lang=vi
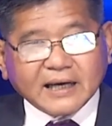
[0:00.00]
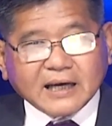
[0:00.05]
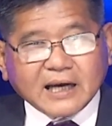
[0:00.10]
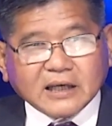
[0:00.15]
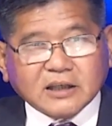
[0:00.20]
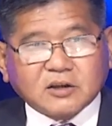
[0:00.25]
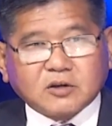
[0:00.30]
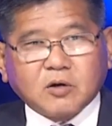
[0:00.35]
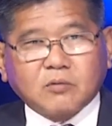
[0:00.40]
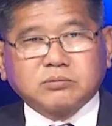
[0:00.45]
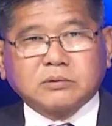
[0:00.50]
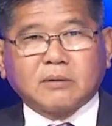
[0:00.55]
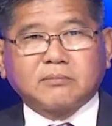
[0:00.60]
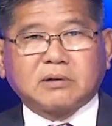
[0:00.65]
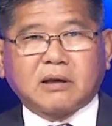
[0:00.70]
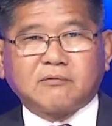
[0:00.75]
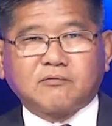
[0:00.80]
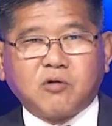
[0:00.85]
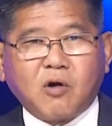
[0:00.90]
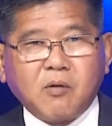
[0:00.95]
cách trung tâm
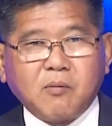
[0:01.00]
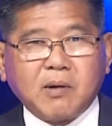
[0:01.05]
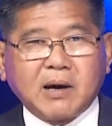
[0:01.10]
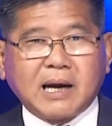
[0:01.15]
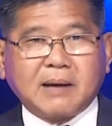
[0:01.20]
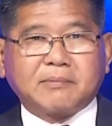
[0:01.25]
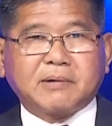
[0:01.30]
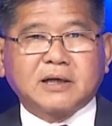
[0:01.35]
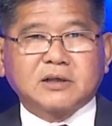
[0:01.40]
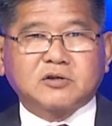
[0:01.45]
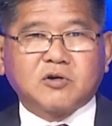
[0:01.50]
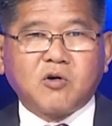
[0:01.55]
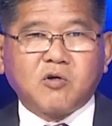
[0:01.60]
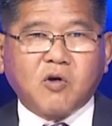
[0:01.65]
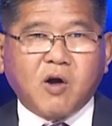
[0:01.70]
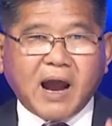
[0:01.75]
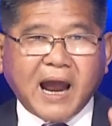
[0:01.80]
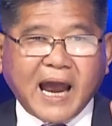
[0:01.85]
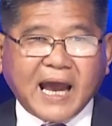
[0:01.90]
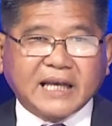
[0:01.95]
thành phố 15 cây số,
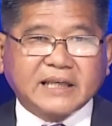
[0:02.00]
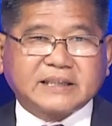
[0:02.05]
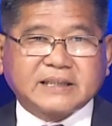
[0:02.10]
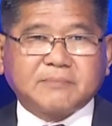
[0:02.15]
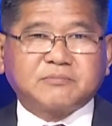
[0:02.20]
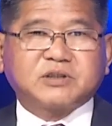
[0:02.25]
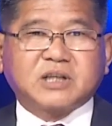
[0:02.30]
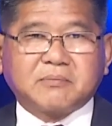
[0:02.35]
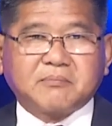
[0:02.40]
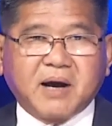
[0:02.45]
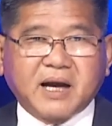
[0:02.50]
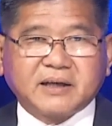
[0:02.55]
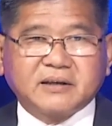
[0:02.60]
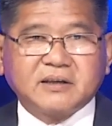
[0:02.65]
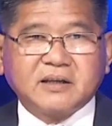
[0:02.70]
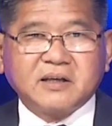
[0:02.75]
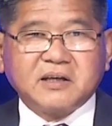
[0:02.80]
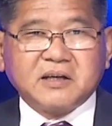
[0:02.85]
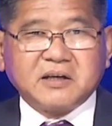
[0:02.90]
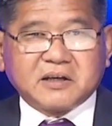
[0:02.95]
có 200 giường bệnh
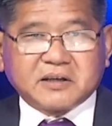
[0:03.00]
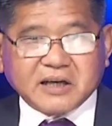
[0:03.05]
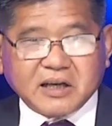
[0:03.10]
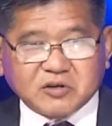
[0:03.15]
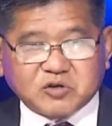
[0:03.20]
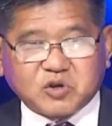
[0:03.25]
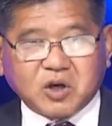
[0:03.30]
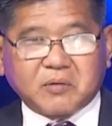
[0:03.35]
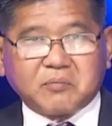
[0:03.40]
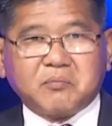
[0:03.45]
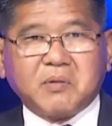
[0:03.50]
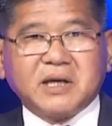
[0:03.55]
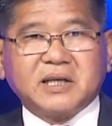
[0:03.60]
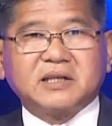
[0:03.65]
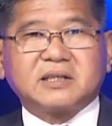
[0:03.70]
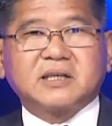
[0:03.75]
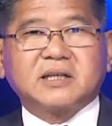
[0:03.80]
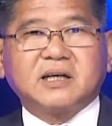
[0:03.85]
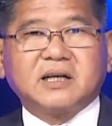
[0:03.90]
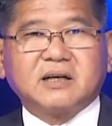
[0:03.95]
để chuẩn bị
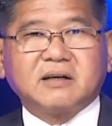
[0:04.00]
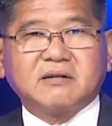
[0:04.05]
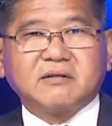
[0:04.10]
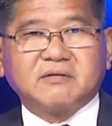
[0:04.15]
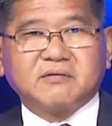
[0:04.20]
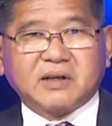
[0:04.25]
chữa.